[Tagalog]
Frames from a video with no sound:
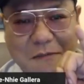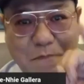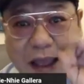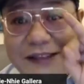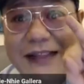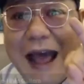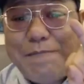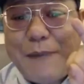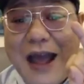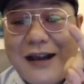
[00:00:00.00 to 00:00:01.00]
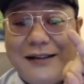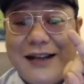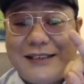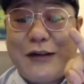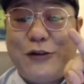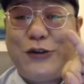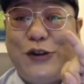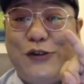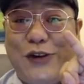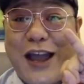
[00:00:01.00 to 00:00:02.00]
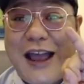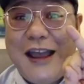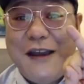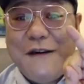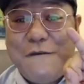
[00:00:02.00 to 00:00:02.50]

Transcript: May tapang, nasagot yung uh,